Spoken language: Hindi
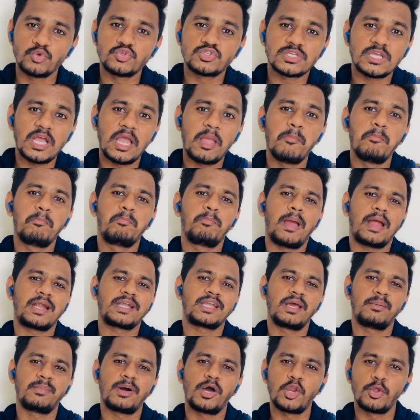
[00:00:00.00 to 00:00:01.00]
उसका
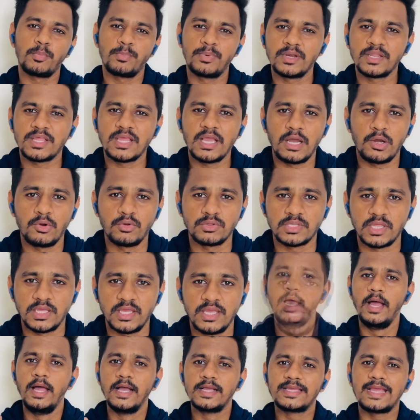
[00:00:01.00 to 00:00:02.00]
इम्पैक्ट हमारे ऊपर क्या होता है